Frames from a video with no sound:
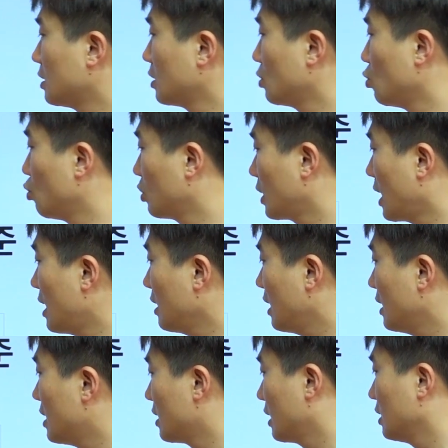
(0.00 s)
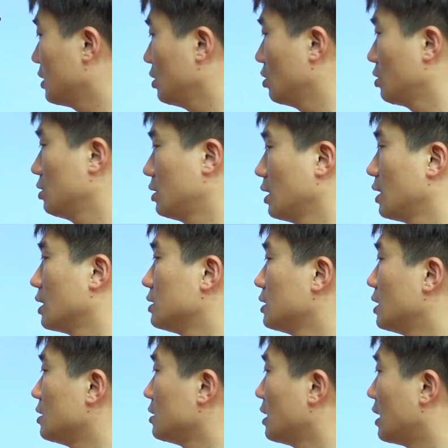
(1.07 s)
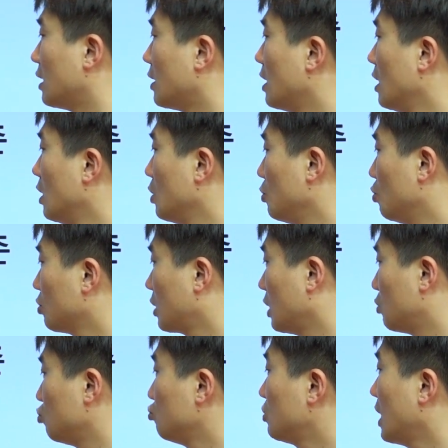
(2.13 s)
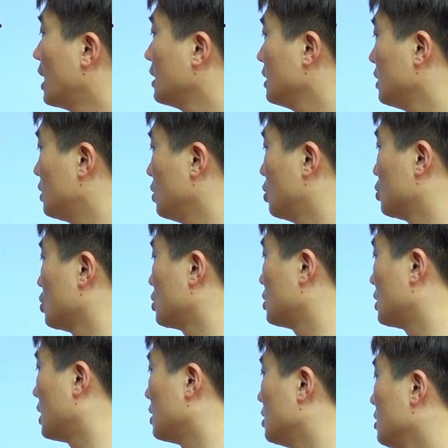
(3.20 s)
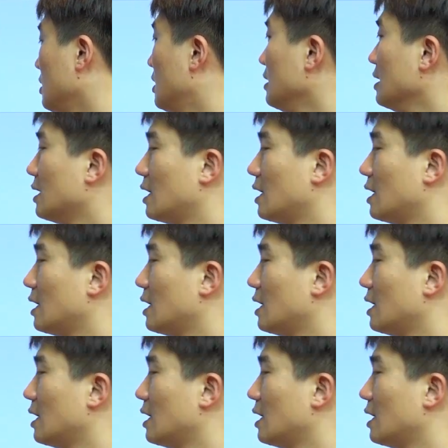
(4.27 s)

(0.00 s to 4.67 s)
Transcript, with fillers: 그래서 이렇게 1칸 띄었을 땐 괜찮은데 이렇게 2칸이 띄어졌을 때는